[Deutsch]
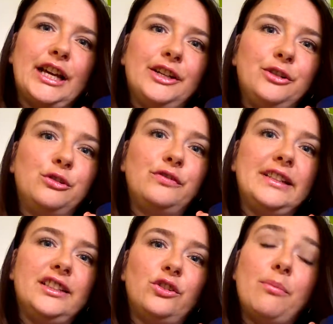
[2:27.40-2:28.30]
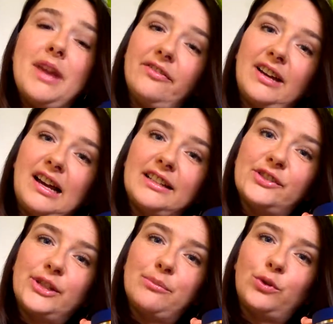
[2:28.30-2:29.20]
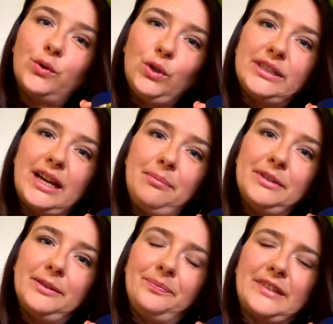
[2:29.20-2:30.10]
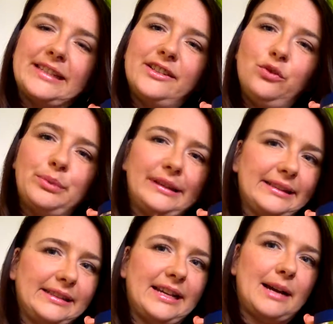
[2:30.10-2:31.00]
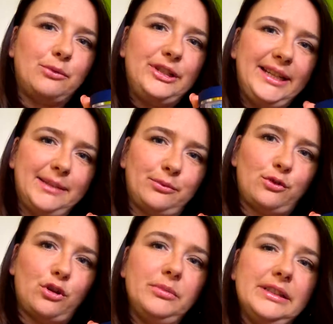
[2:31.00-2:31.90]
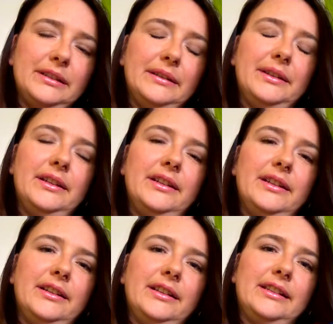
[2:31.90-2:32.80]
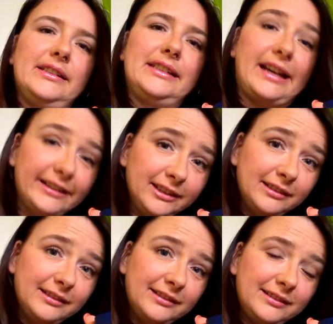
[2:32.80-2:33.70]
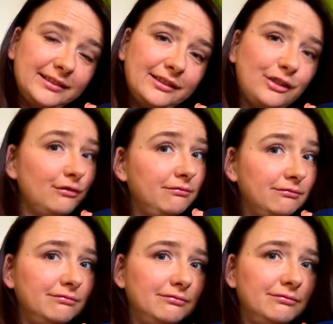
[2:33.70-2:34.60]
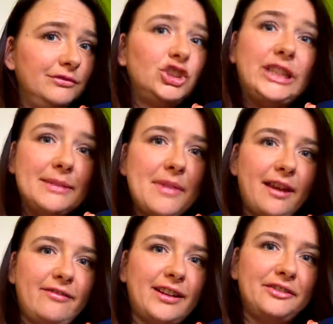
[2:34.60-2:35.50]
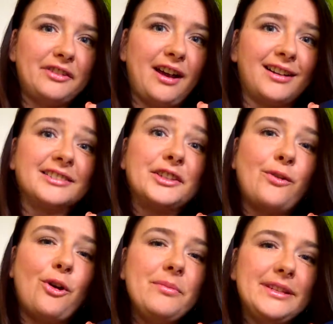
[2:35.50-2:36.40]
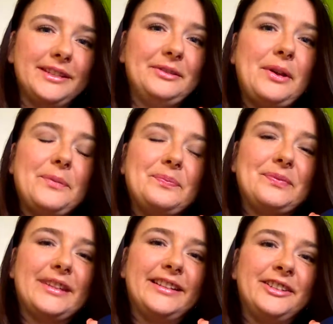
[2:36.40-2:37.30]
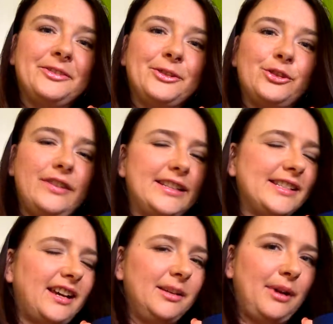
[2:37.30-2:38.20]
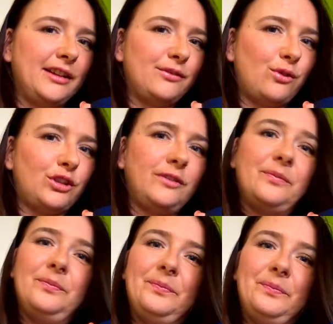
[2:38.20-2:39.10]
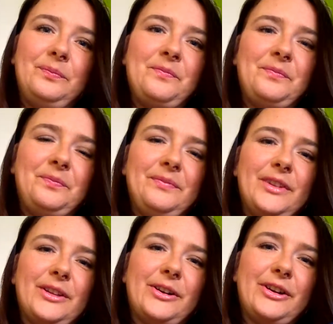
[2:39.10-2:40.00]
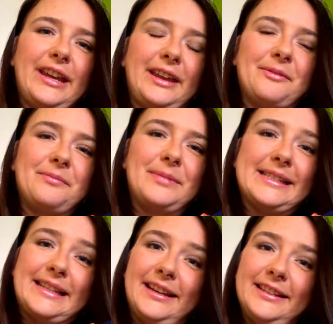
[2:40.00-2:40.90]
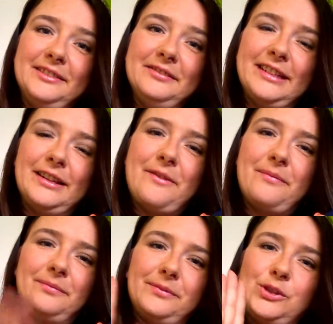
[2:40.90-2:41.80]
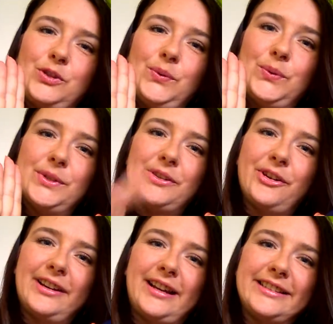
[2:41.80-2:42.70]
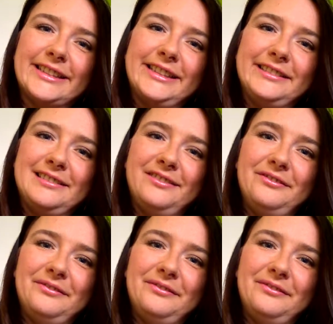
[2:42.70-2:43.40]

Äh, und wenn ihr noch mehr Fragen zu dem Produkt habt, das ihr übrigens in der Apotheke bekommt, dann stellt mir einfach die Fragen. Ich freue mich äh, und werde sie alle beantworten. Okay, bis dahin. Tschüss, eure Katrin.